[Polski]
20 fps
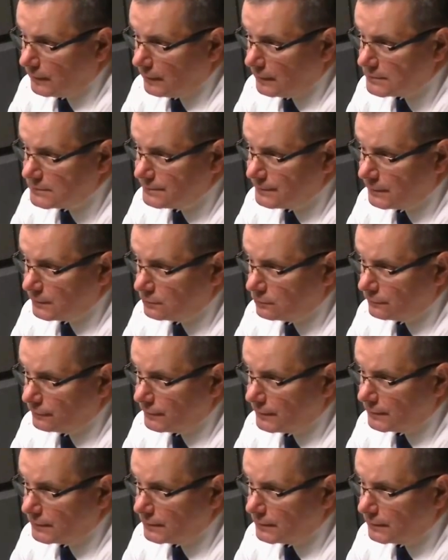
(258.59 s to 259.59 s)
aspektów
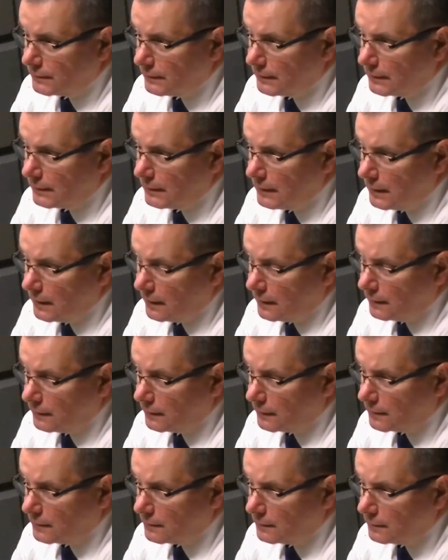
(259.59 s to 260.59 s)
jak celowość, jak, wydatków,
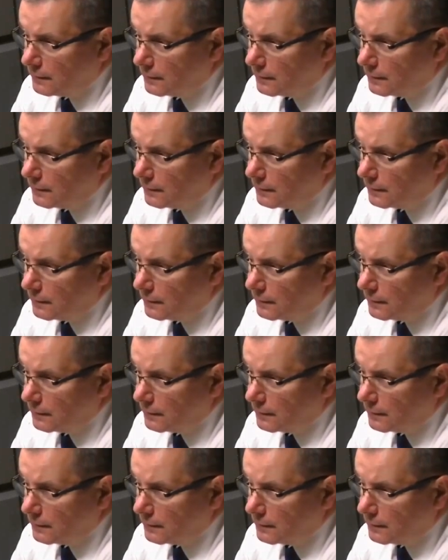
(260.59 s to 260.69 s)
jak, tak?